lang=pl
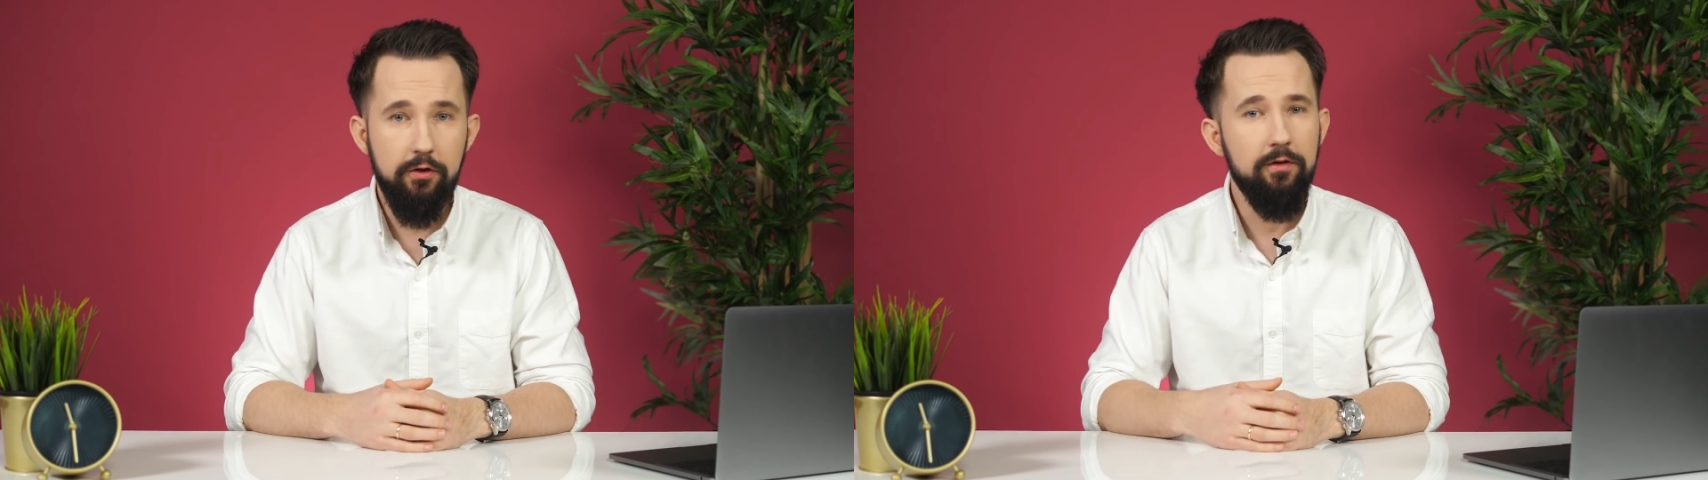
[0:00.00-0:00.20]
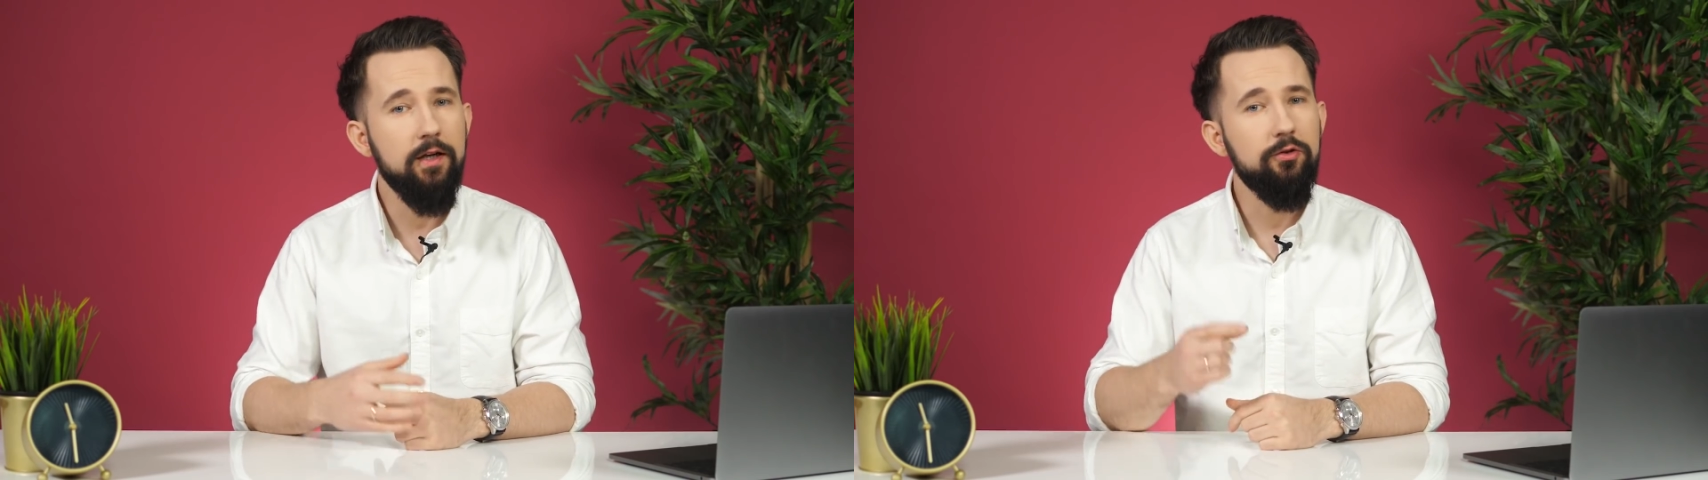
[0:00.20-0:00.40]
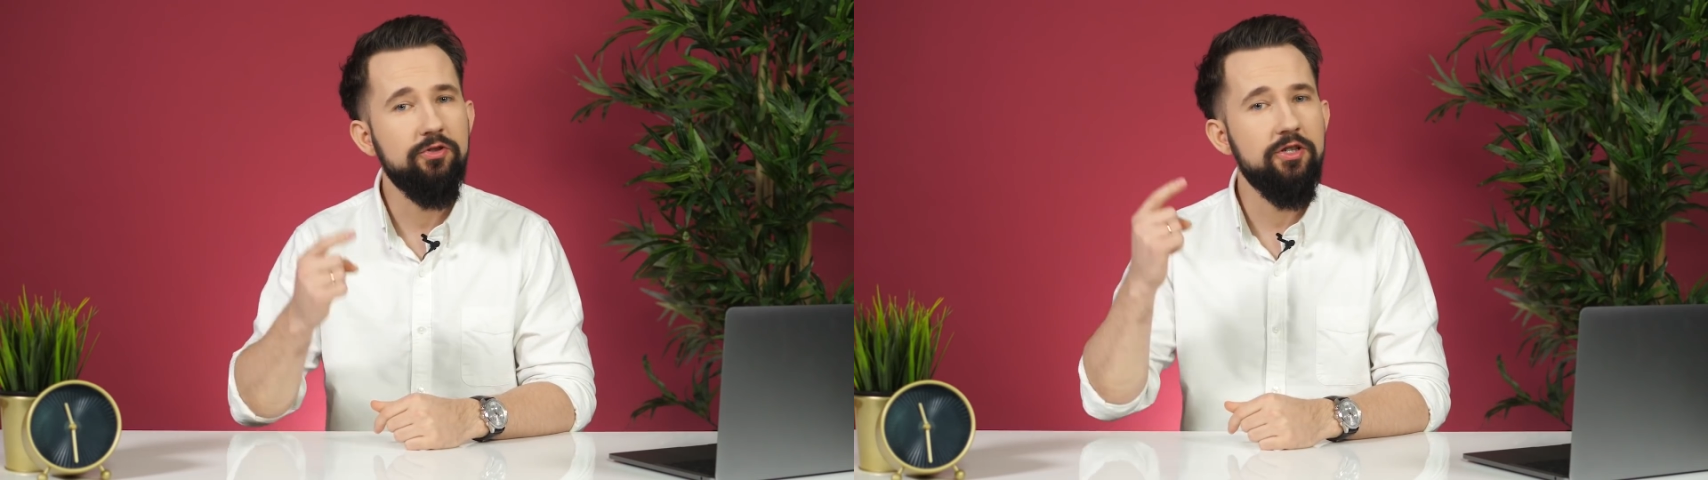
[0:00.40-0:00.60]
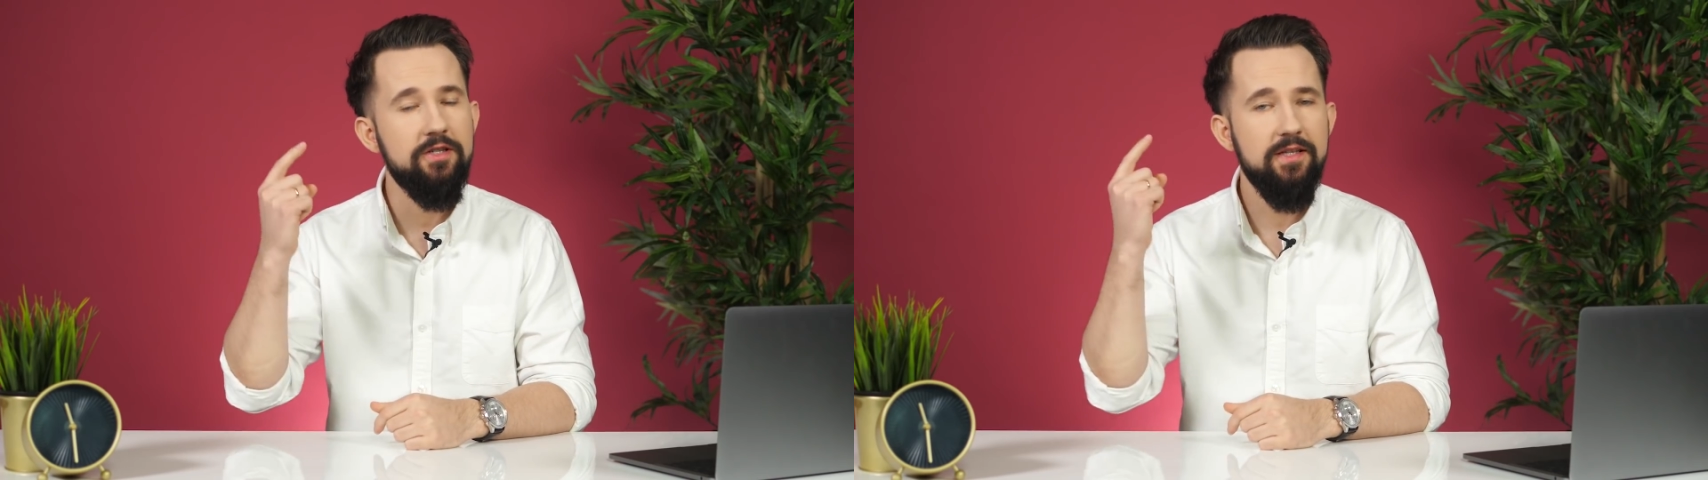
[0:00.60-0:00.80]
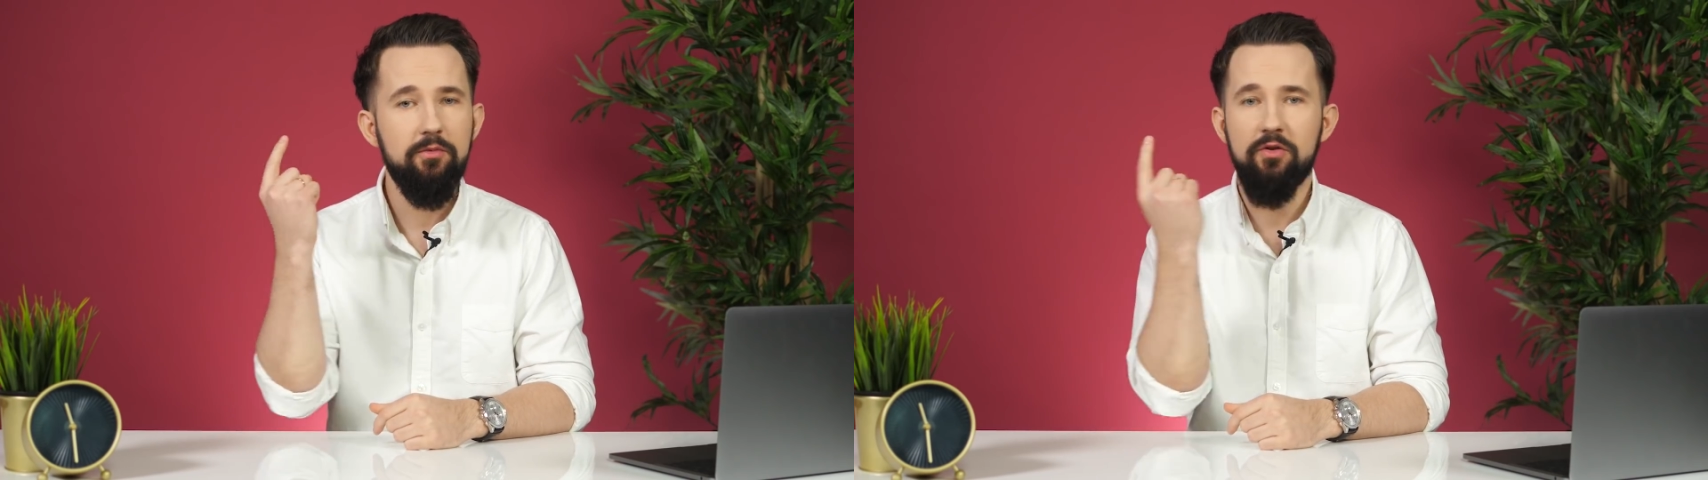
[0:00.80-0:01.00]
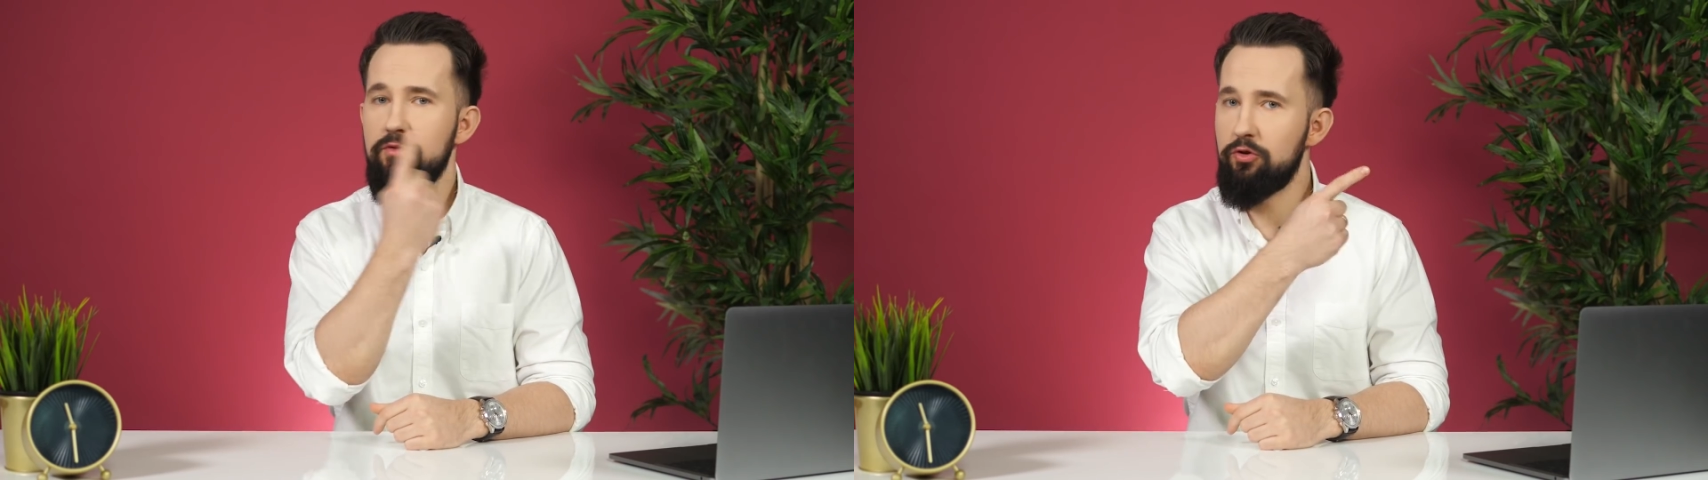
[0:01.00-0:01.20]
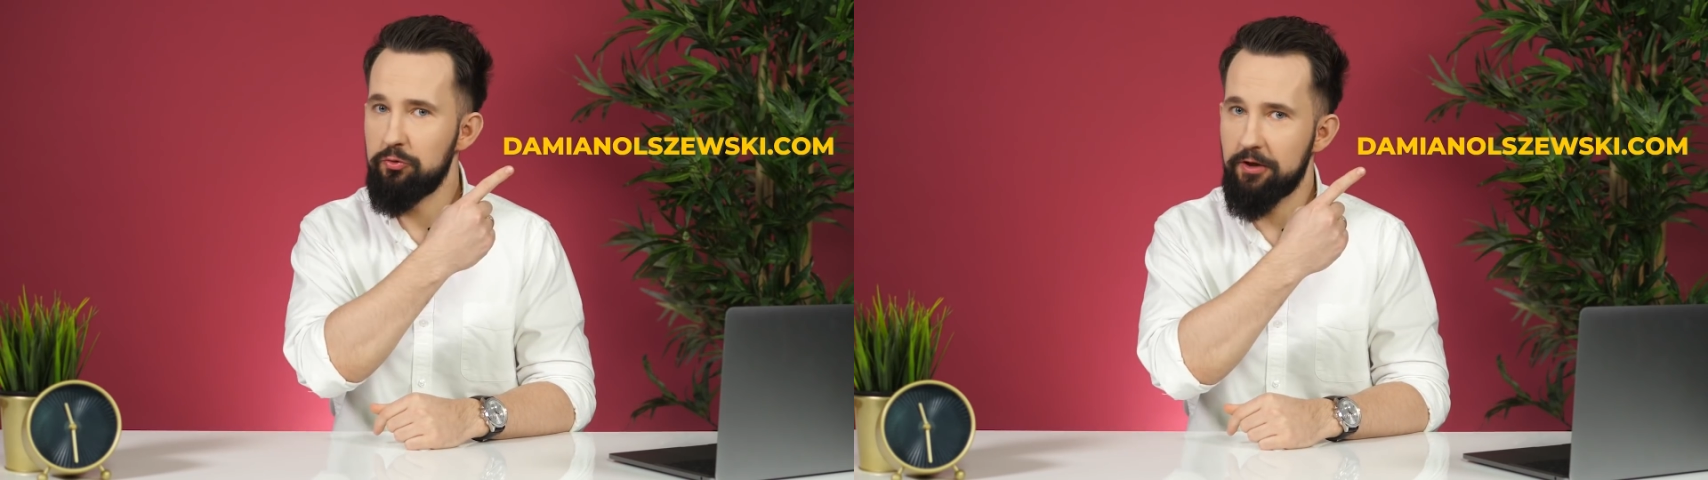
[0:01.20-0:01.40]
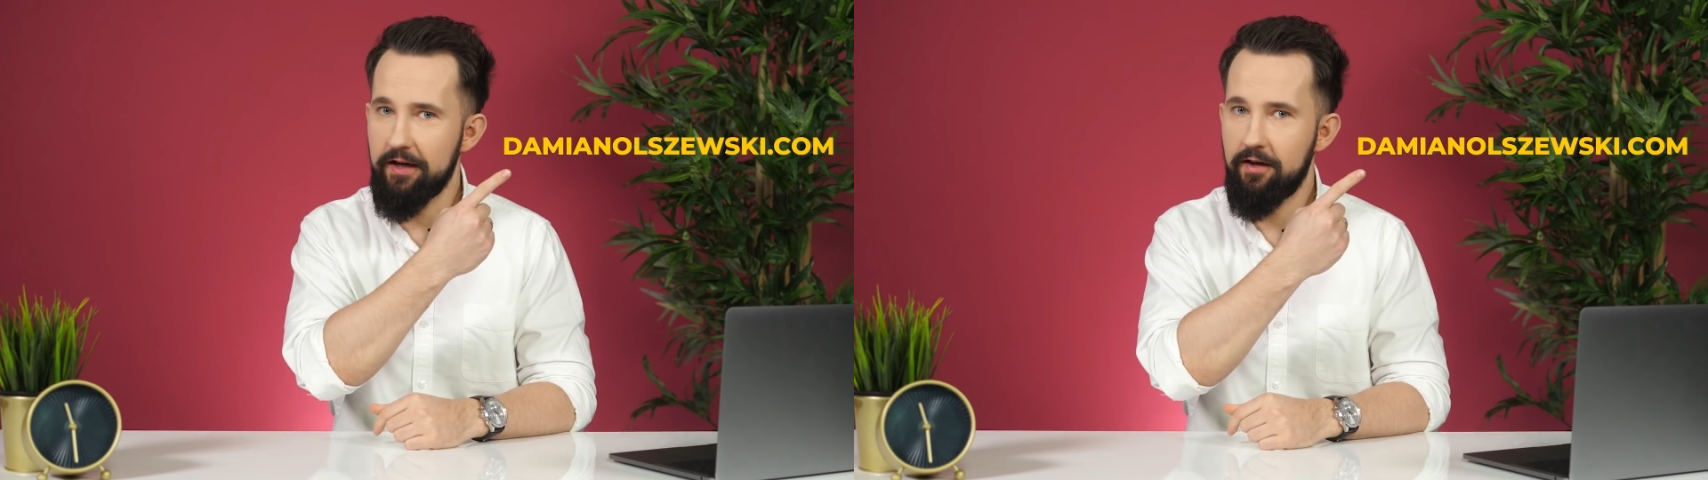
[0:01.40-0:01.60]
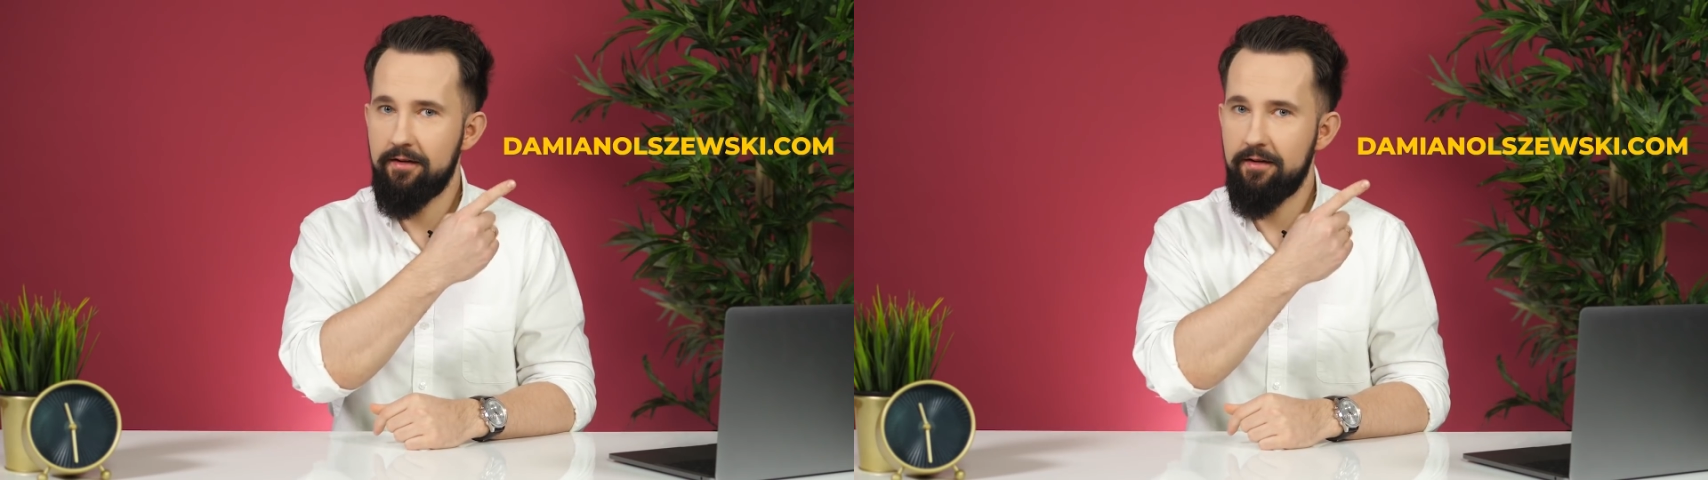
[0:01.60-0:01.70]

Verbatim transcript: skąd skontaktujcie się ze mną tutaj.